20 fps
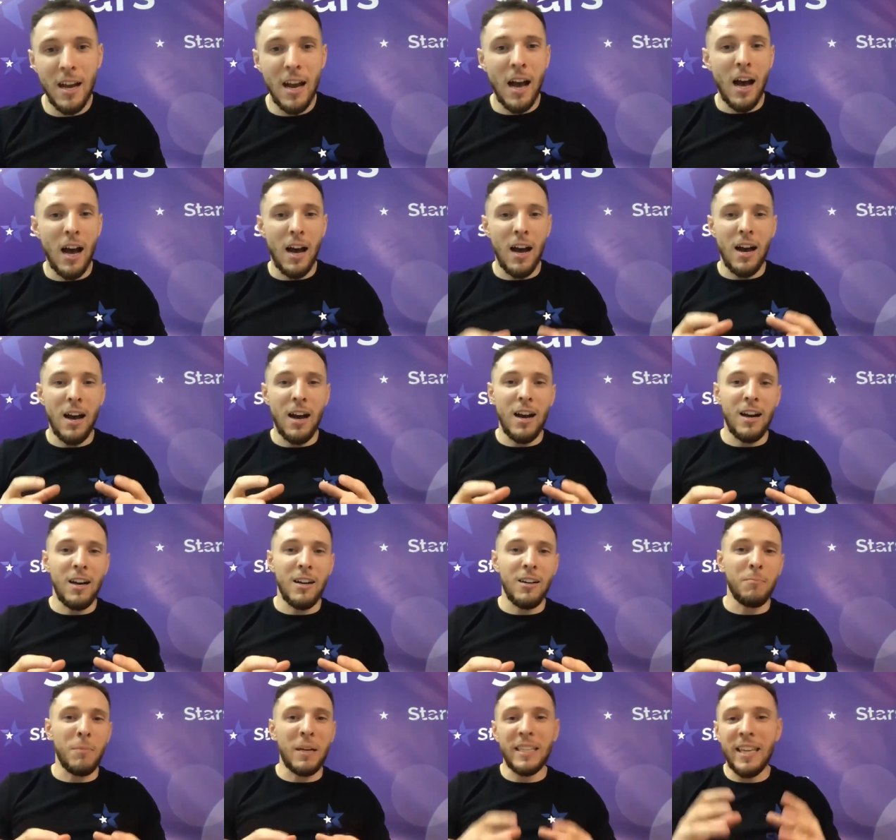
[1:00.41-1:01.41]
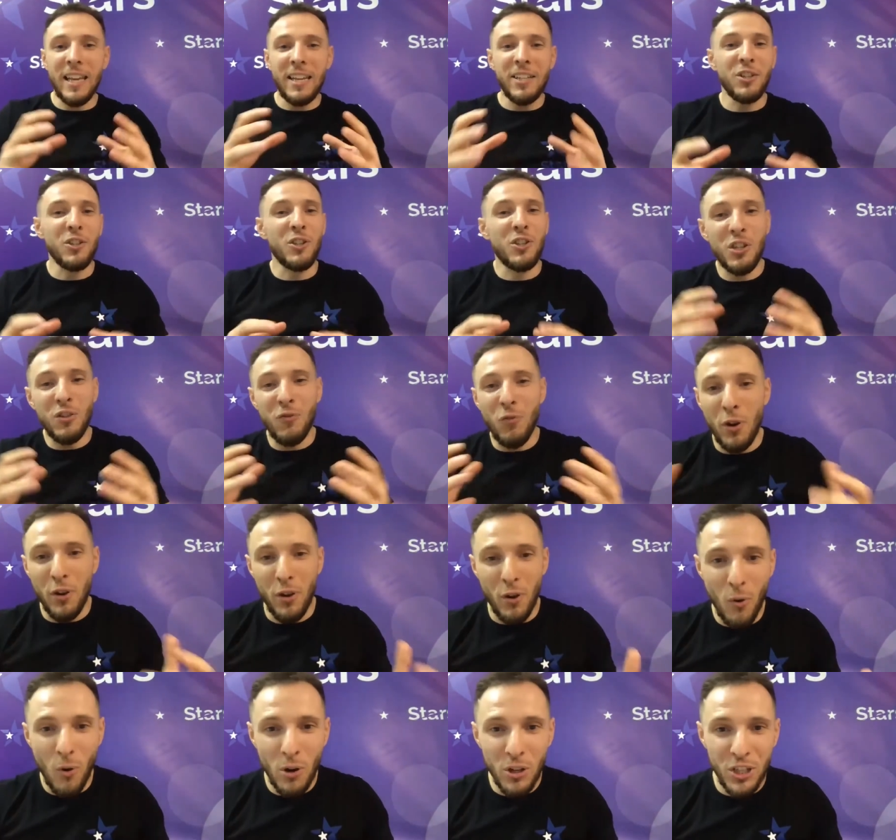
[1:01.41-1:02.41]
а, маркетинг живой
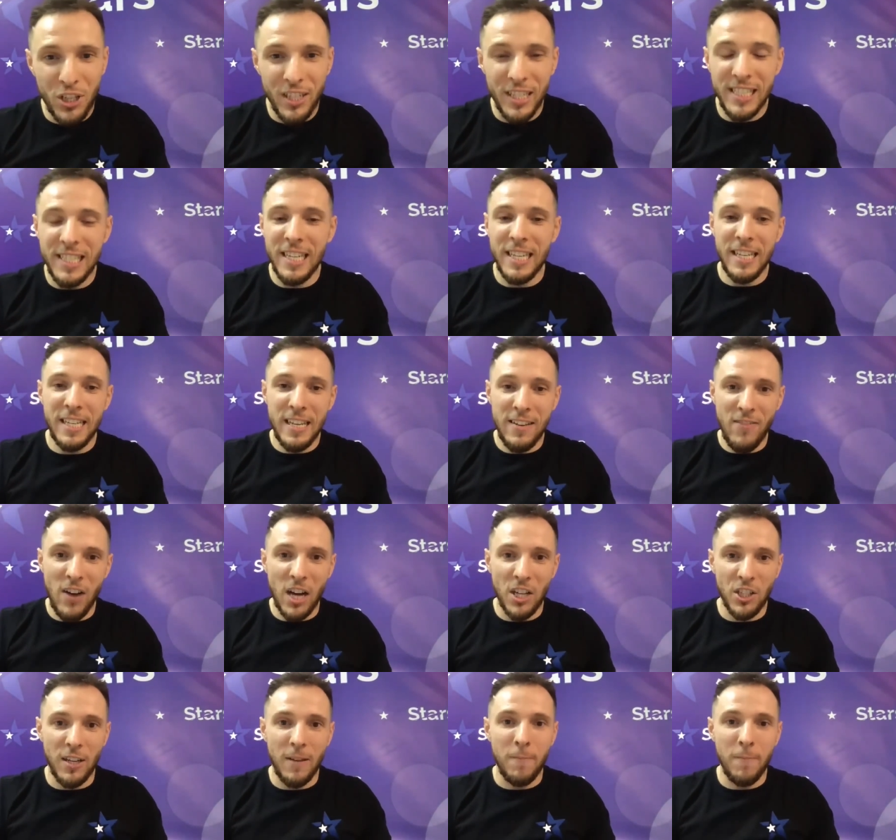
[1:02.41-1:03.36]
очереди, неважно.